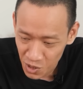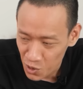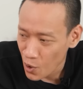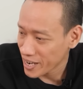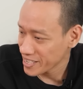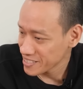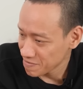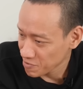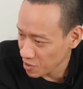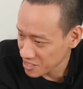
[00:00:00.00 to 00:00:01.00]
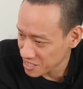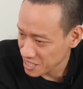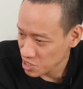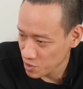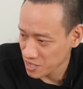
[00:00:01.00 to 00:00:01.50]
Tôi đoán đó là
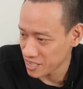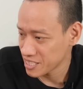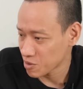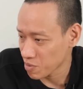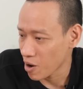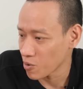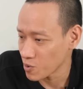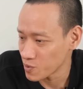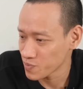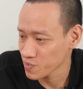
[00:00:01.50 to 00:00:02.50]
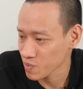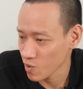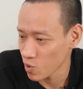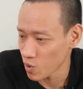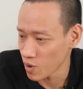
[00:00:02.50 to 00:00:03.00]
những cái suy nghĩ trong đầu
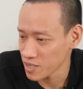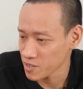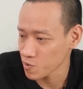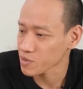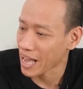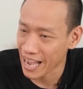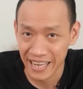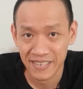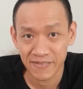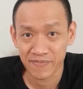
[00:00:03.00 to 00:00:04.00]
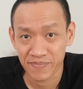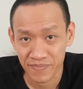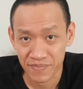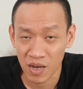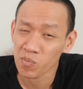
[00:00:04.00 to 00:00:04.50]
của chúng ta,
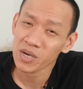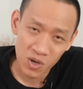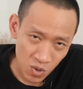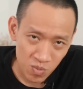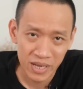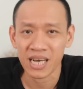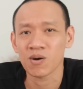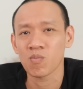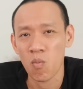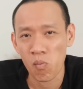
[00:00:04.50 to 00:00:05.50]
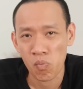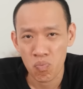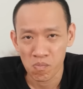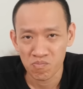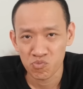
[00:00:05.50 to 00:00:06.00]
không biết có đúng hay không.
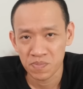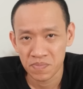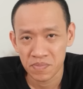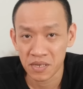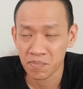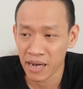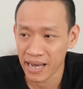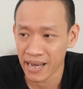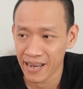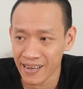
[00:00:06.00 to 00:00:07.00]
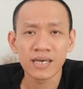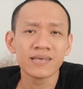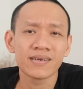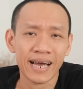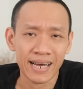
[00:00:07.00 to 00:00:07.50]
Nhưng mà y
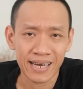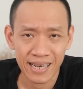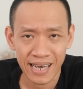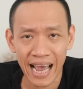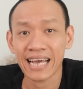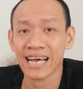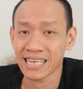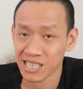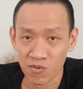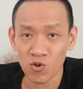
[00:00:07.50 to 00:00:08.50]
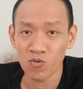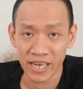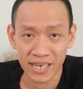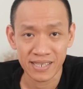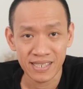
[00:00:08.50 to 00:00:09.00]
như rằng hai ngày sau vụ
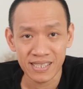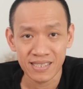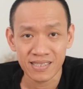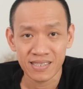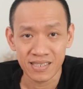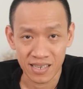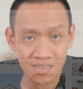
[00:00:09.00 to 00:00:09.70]
việc, những